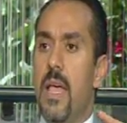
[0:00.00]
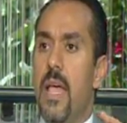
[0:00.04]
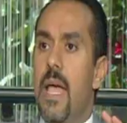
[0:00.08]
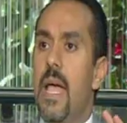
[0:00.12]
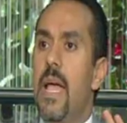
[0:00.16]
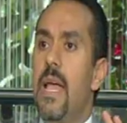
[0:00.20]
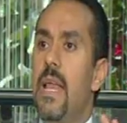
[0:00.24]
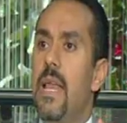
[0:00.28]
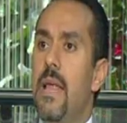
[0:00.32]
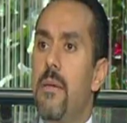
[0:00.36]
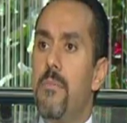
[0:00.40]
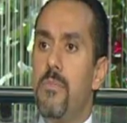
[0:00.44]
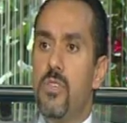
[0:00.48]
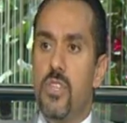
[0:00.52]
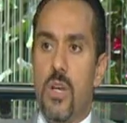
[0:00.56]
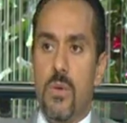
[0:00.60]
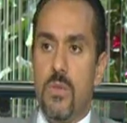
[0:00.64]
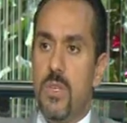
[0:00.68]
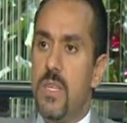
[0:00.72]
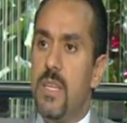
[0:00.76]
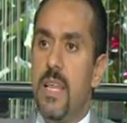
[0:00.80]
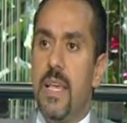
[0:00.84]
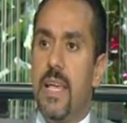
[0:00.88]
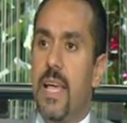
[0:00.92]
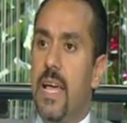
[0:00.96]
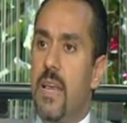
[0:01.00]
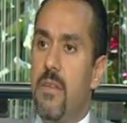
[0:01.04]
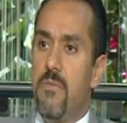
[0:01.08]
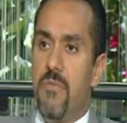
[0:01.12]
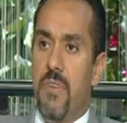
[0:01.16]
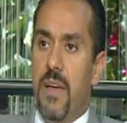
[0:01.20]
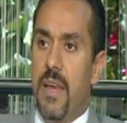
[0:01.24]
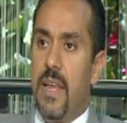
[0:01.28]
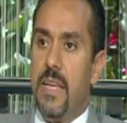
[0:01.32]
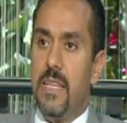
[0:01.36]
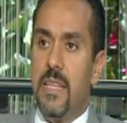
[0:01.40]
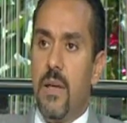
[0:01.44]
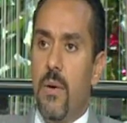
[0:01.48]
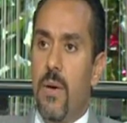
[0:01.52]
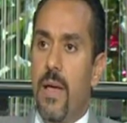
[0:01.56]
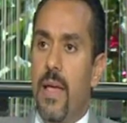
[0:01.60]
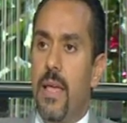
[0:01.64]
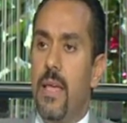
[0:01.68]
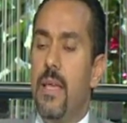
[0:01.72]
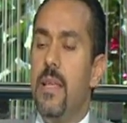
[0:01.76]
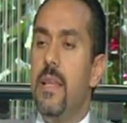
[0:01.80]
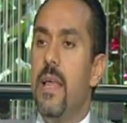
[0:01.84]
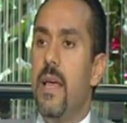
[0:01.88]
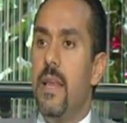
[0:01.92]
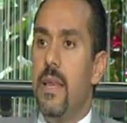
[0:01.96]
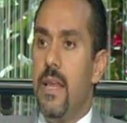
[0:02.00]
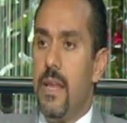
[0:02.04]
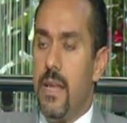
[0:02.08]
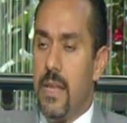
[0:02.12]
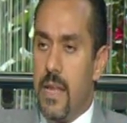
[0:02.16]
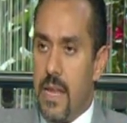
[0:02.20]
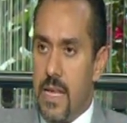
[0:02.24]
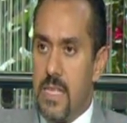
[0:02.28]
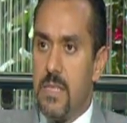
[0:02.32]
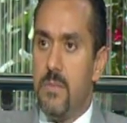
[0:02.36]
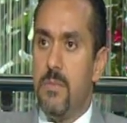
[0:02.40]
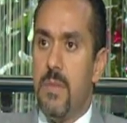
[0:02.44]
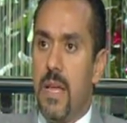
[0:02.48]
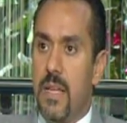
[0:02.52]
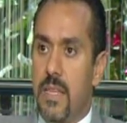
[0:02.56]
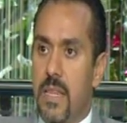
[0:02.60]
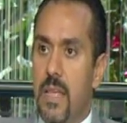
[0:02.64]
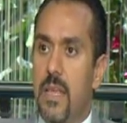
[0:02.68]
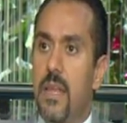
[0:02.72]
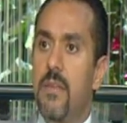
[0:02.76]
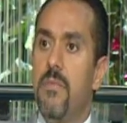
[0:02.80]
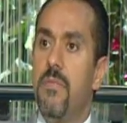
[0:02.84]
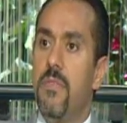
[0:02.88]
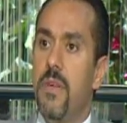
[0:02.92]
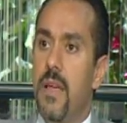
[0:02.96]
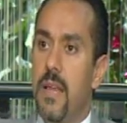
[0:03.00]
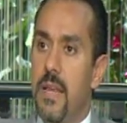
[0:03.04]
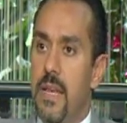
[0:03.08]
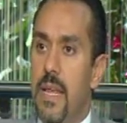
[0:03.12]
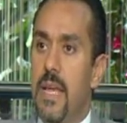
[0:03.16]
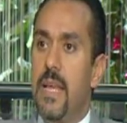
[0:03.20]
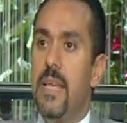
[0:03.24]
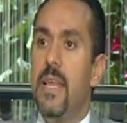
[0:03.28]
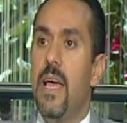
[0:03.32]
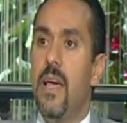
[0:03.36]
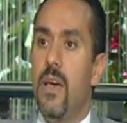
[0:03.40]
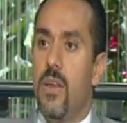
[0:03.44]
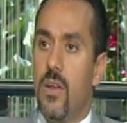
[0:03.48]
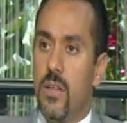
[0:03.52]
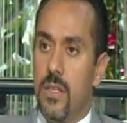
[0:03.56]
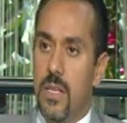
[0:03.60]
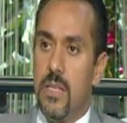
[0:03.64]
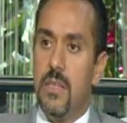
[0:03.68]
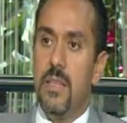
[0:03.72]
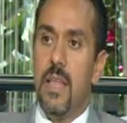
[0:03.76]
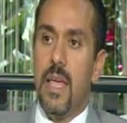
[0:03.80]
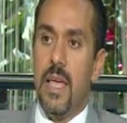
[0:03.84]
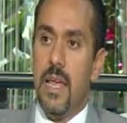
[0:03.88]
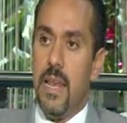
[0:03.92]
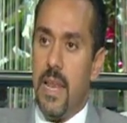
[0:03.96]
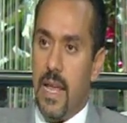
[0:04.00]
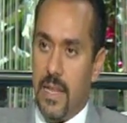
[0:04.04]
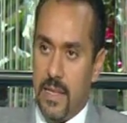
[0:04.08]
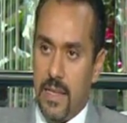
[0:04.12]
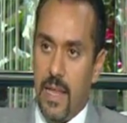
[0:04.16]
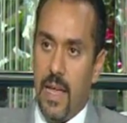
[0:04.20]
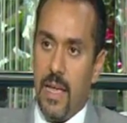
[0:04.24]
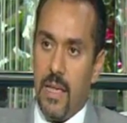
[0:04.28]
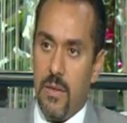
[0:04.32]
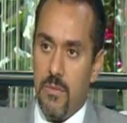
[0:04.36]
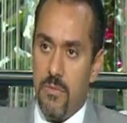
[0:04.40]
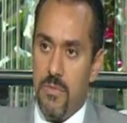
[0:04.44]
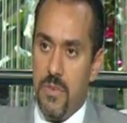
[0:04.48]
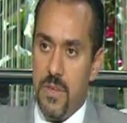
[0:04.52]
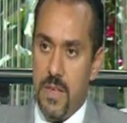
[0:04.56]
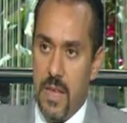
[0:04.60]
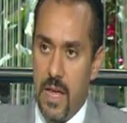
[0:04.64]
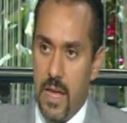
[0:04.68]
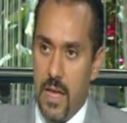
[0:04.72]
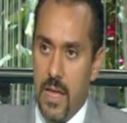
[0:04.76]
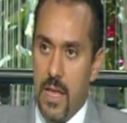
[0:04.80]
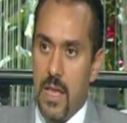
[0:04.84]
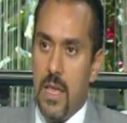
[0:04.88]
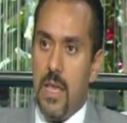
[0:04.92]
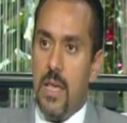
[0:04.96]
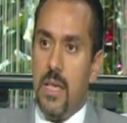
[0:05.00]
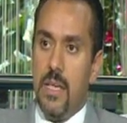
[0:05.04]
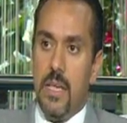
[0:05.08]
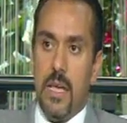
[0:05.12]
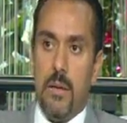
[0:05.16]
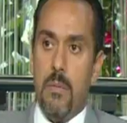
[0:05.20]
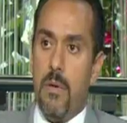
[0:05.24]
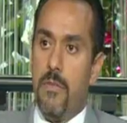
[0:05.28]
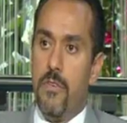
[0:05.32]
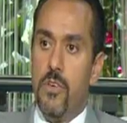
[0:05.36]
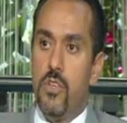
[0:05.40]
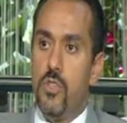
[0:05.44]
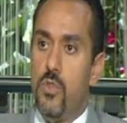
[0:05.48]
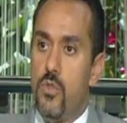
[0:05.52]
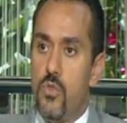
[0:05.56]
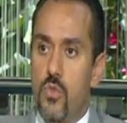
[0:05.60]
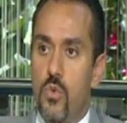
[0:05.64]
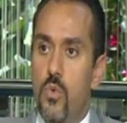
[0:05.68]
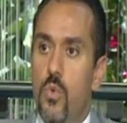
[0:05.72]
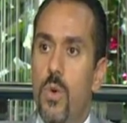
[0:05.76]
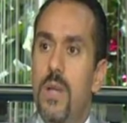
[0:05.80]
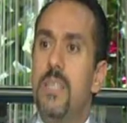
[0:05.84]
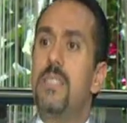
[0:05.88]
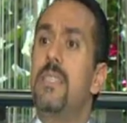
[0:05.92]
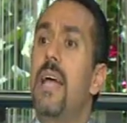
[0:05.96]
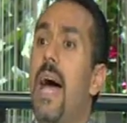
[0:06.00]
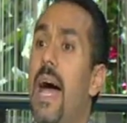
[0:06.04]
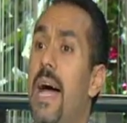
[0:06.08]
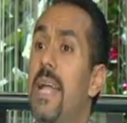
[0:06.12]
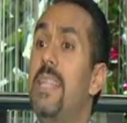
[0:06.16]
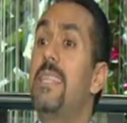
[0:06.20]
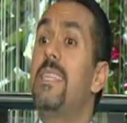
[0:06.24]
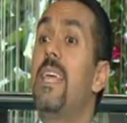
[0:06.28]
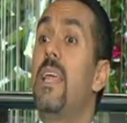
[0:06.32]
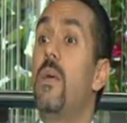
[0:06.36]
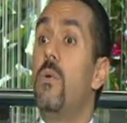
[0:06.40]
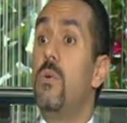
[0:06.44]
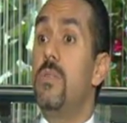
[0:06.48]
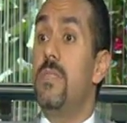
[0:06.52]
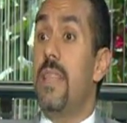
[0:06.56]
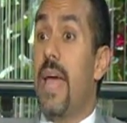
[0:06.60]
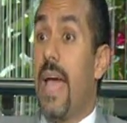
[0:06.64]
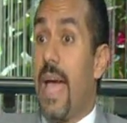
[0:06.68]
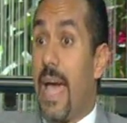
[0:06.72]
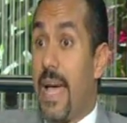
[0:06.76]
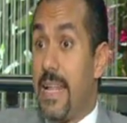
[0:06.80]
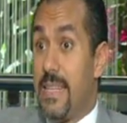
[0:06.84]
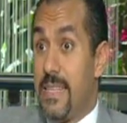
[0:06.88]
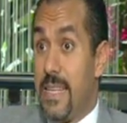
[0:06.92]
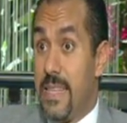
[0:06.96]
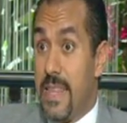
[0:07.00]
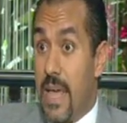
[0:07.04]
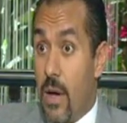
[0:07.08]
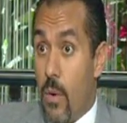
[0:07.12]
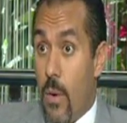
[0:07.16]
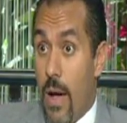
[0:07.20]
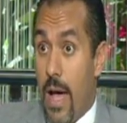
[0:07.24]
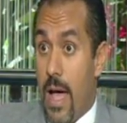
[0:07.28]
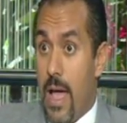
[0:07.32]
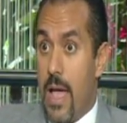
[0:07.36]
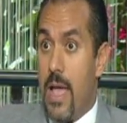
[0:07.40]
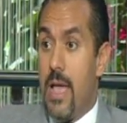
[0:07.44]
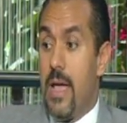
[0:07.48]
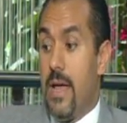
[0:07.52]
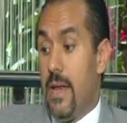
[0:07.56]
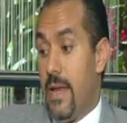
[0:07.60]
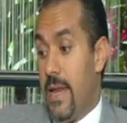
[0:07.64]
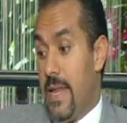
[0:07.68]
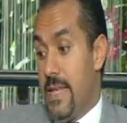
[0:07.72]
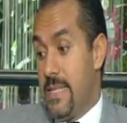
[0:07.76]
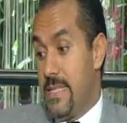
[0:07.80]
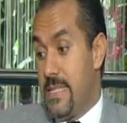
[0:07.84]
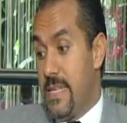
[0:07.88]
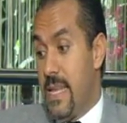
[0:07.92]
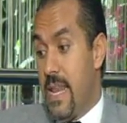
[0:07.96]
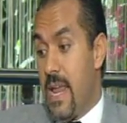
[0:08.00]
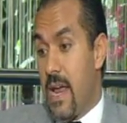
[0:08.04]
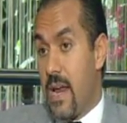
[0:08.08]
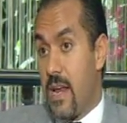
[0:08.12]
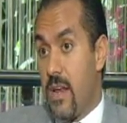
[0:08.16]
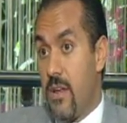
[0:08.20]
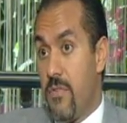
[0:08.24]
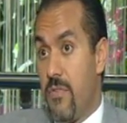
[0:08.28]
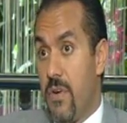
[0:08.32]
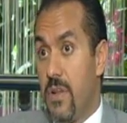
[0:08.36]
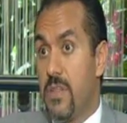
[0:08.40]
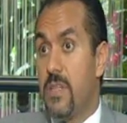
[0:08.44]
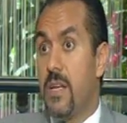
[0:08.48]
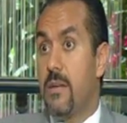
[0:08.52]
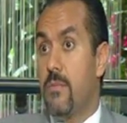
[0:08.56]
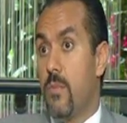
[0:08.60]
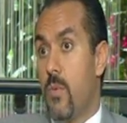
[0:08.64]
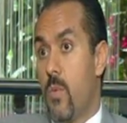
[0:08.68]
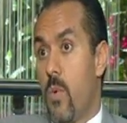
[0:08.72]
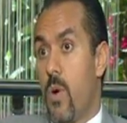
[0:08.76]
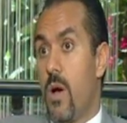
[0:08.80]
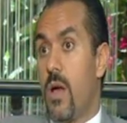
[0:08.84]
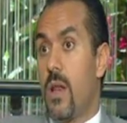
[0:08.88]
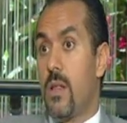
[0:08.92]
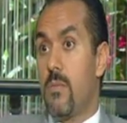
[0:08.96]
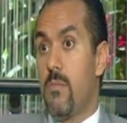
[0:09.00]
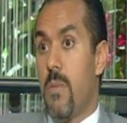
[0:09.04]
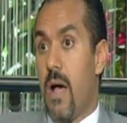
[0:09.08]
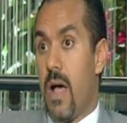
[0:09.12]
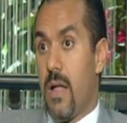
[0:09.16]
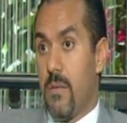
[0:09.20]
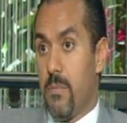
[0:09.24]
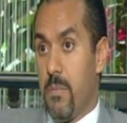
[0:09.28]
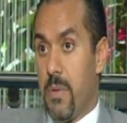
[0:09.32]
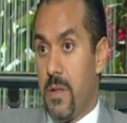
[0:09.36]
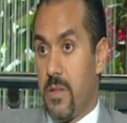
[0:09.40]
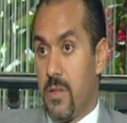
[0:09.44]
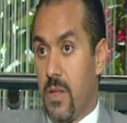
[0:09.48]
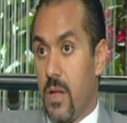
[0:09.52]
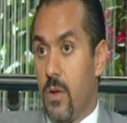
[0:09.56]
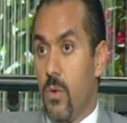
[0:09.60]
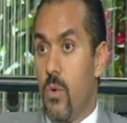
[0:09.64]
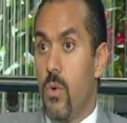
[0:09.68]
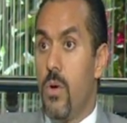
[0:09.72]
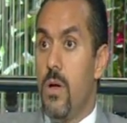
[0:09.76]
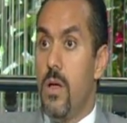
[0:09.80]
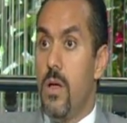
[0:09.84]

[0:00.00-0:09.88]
احنا مش عاوزين نتكلم في علاج دوائي لان احنا لازم نعترف ان احنا ارادتنا هي اللي هتتحكم فينا يعني مفيش نزول وزن حتى لو انت اخدت دواء نزلك لفتره بمجرد ما هتبطله